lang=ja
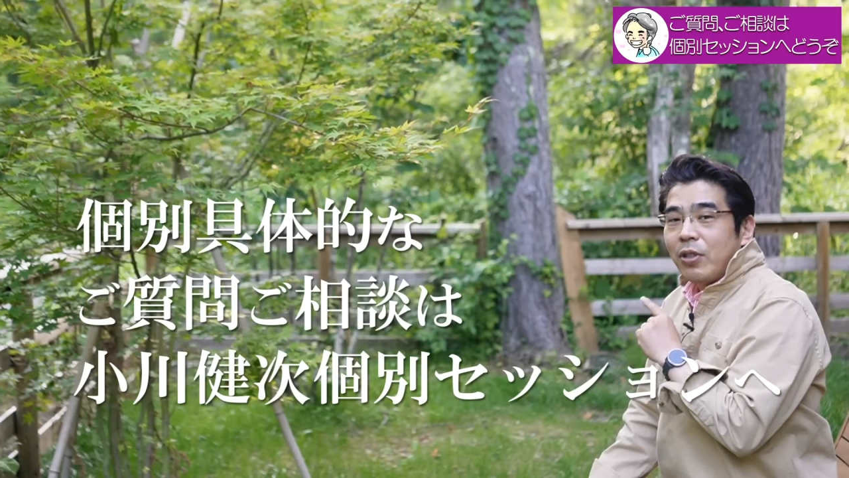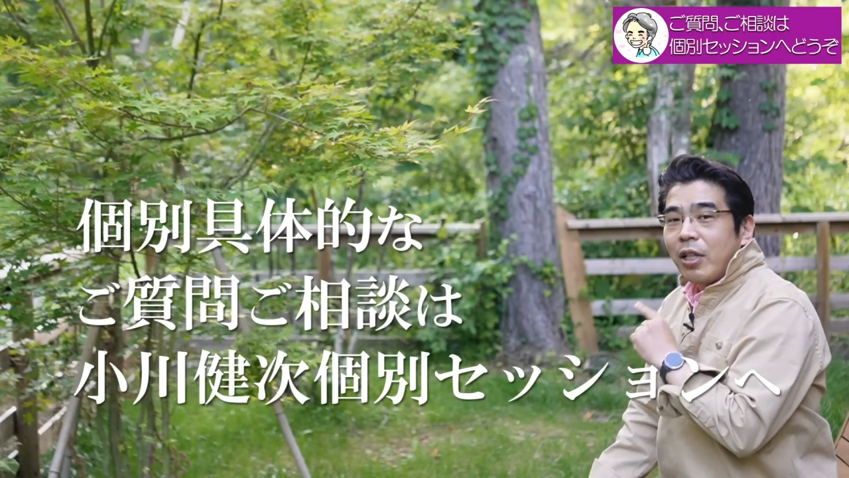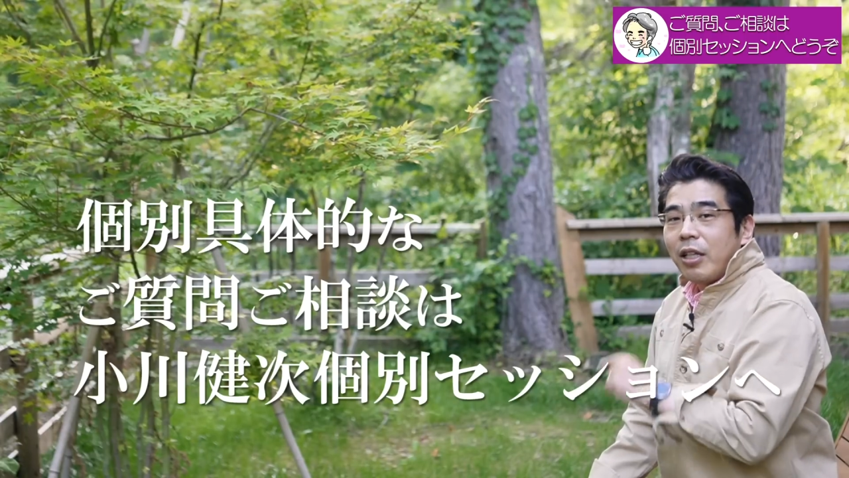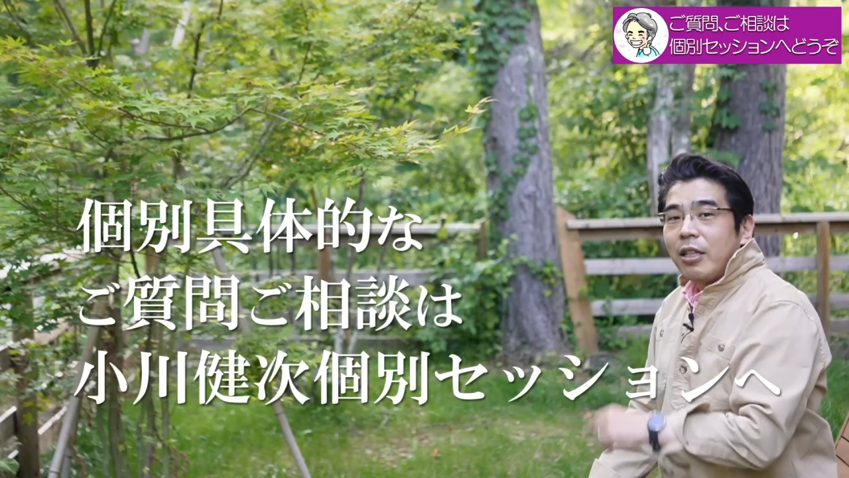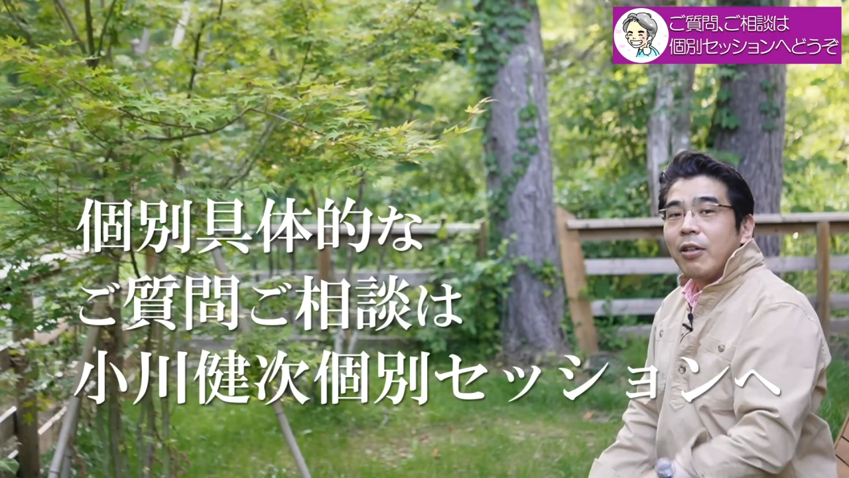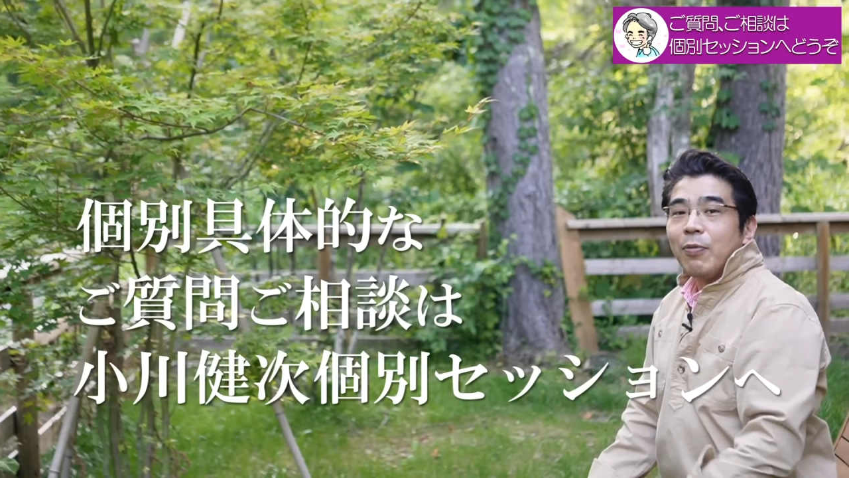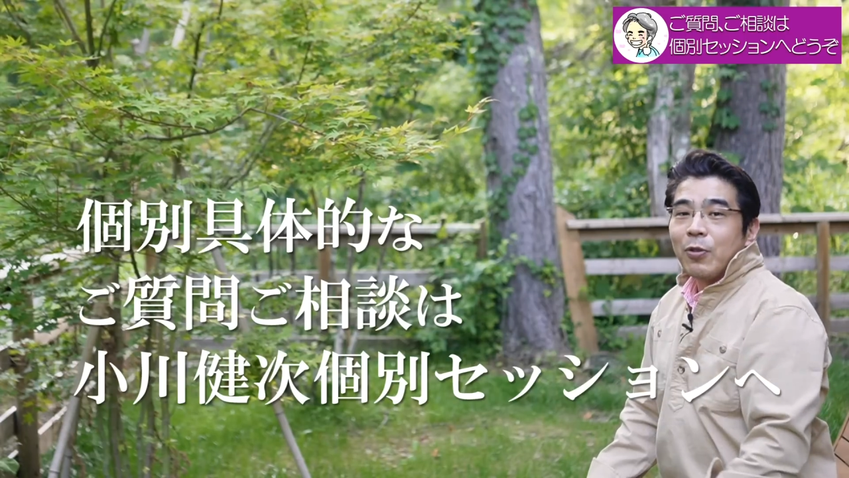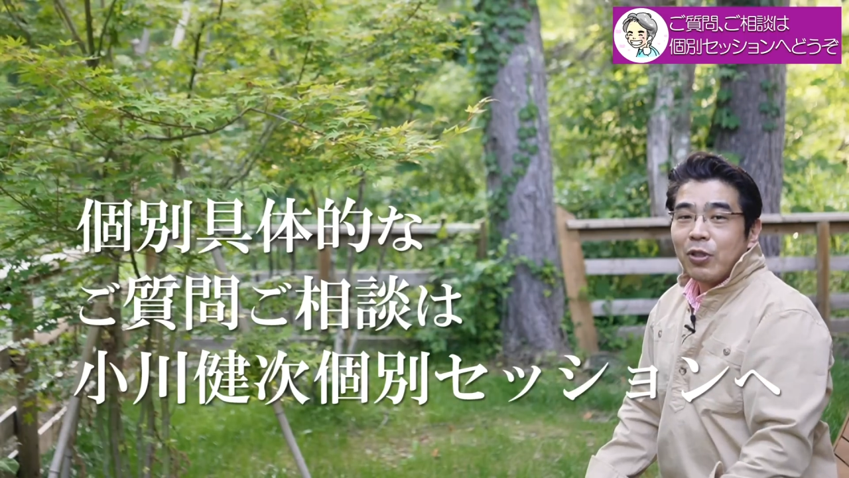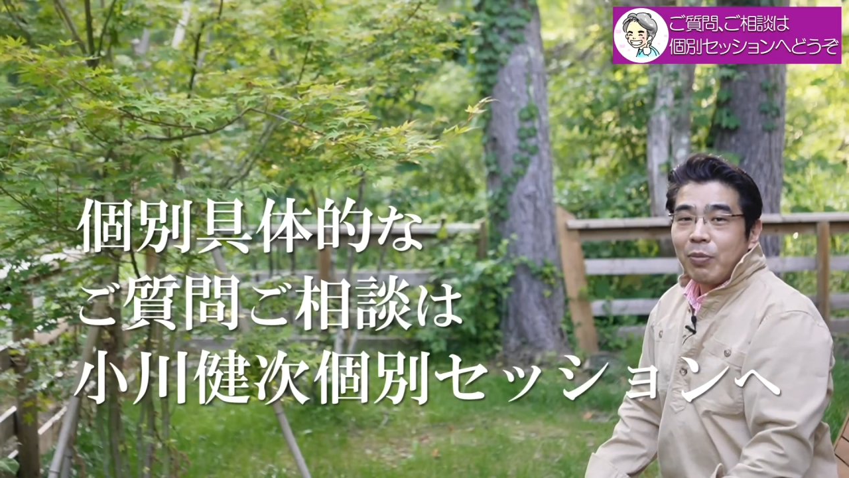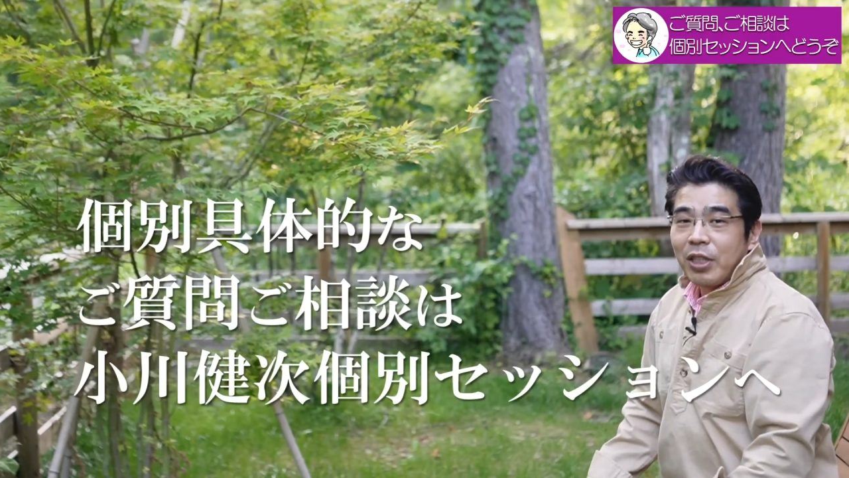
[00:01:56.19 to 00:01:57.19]
ただいてお申
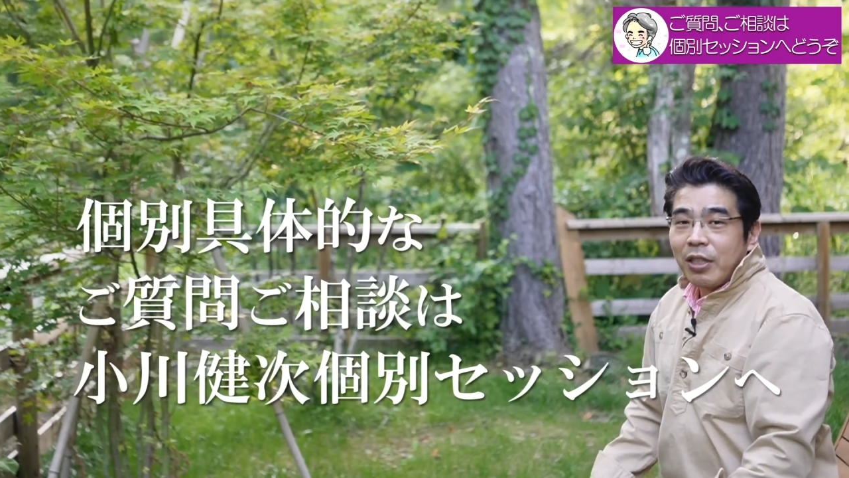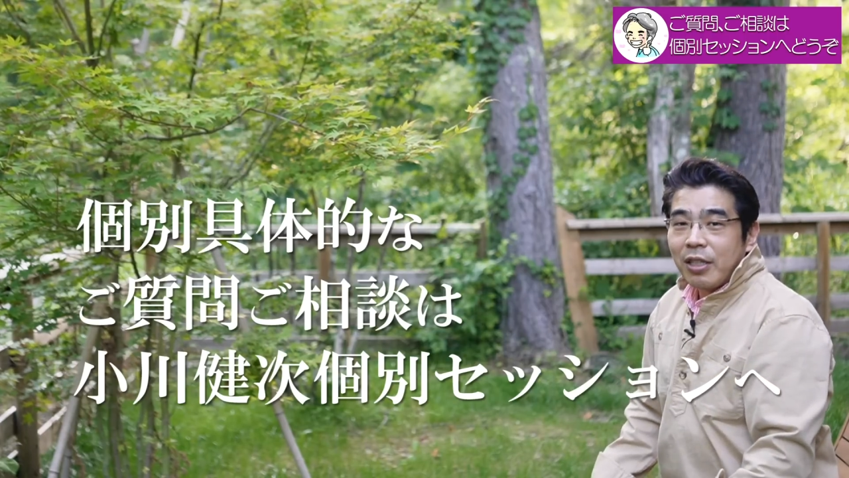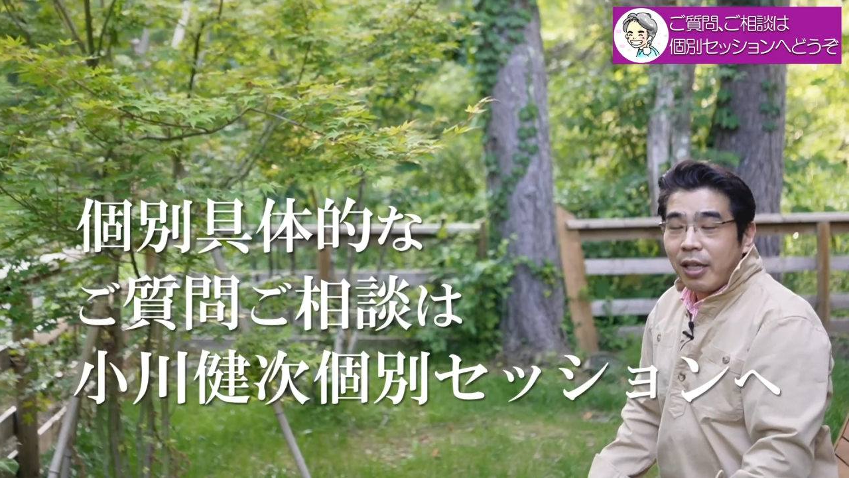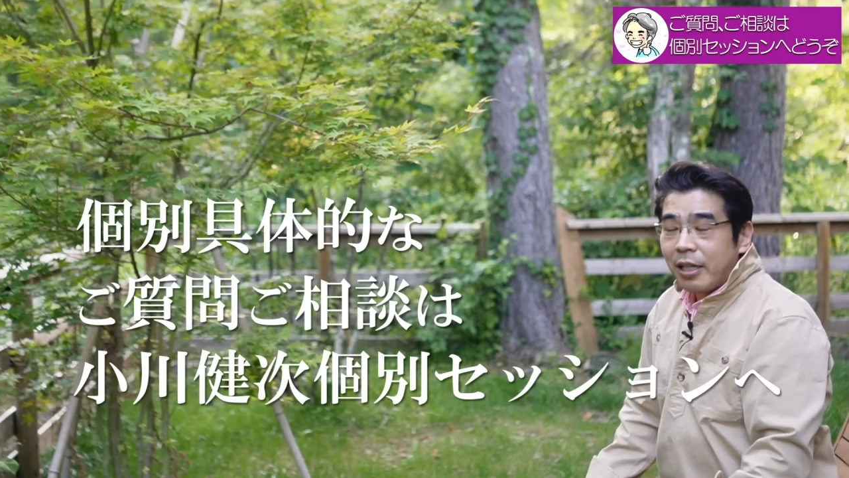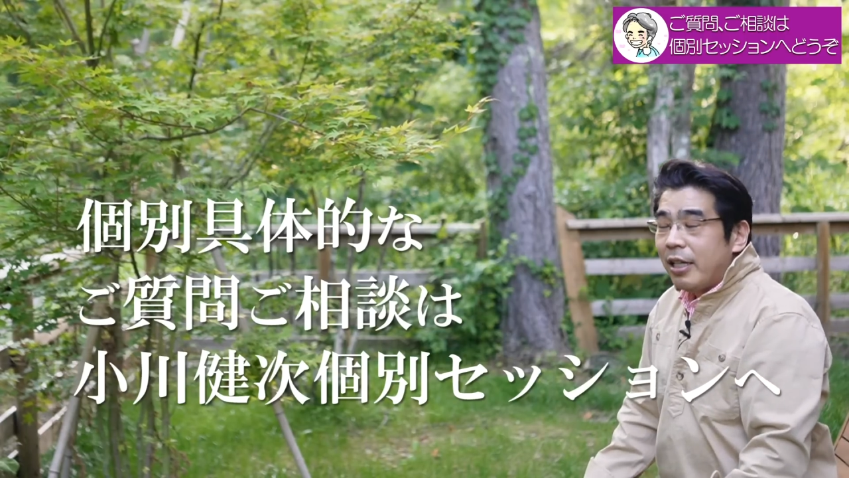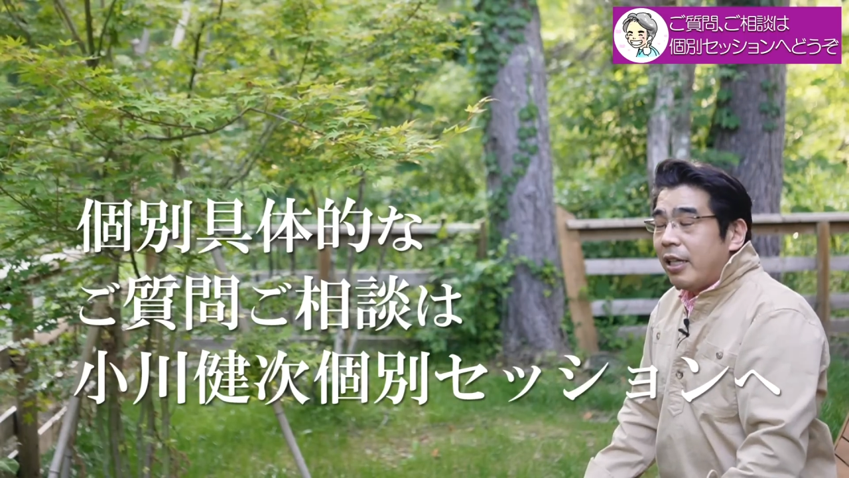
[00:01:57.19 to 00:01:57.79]
し込みください、